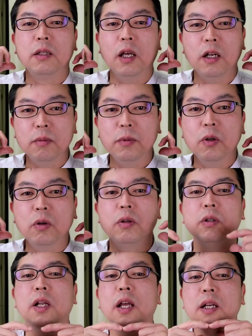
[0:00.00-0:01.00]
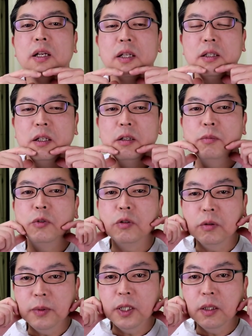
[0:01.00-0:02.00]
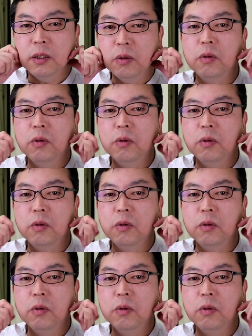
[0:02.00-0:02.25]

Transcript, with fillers: たるみの原因になっているむくみ